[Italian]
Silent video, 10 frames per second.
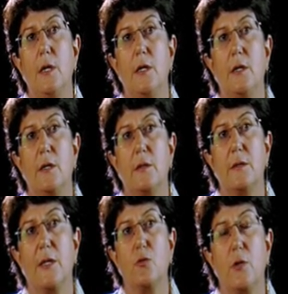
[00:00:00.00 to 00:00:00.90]

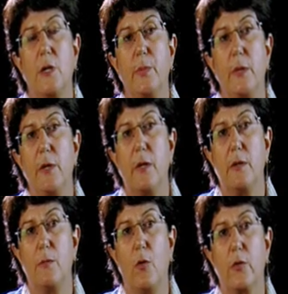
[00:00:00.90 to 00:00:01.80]
eh, tanto che i primi che
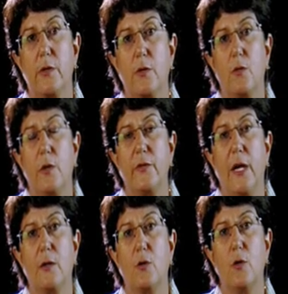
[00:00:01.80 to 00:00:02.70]
si mossero a
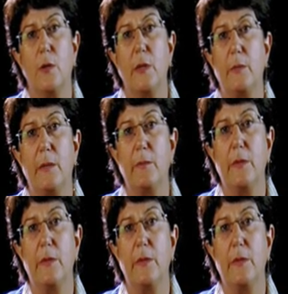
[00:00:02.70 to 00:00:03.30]
fianco a mia